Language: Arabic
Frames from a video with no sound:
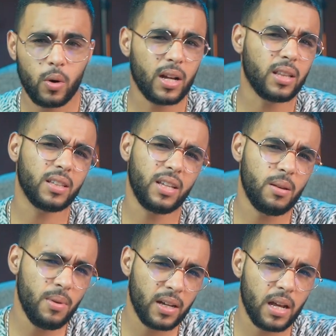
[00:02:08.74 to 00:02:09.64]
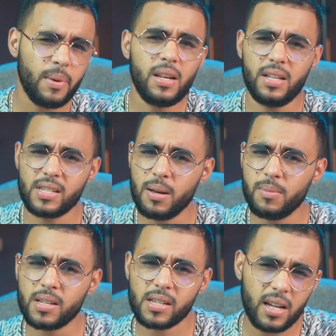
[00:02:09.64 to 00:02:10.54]
والغلطه ديال المحكمه اللي
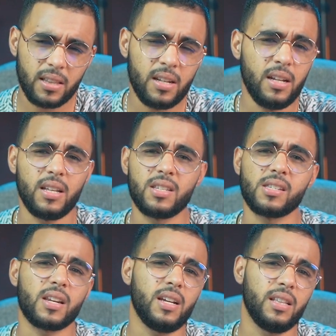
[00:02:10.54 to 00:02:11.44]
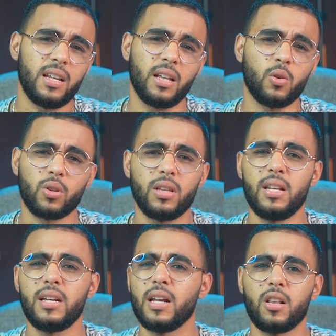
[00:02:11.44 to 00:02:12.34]
اعتمدت ايضا على التصريح ديال هاد اختنا
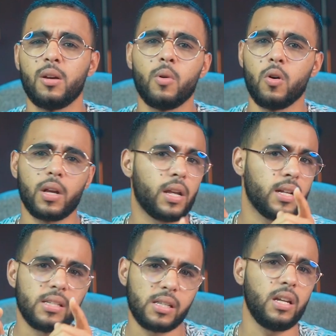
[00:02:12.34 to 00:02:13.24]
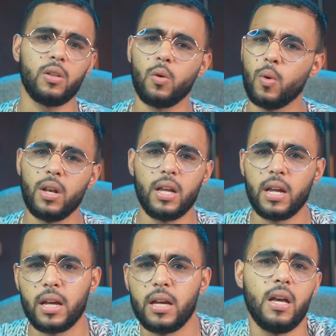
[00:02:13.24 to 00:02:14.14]
اللي قالت لهم اوكي هاد السيد هو
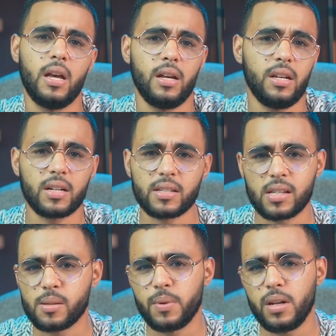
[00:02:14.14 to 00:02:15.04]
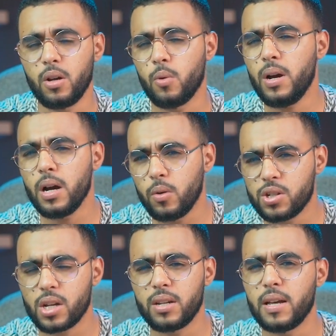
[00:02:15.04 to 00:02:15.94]
اللي يعني اغتصبني وما
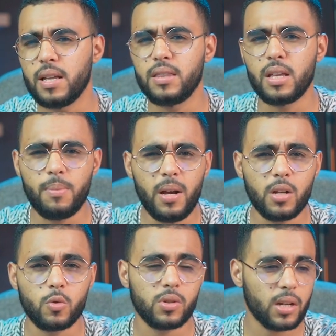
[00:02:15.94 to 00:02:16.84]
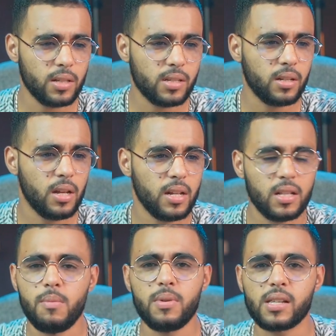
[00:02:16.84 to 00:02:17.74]
حاولتش انها دير بحث
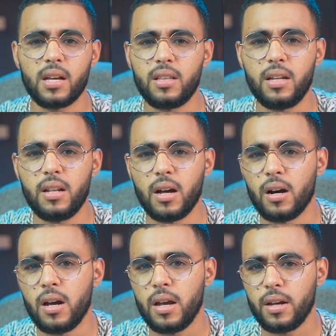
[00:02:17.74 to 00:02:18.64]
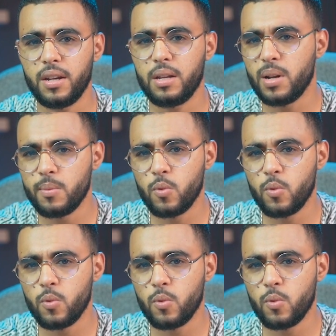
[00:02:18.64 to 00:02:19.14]
وتلمس ادله يعني يعني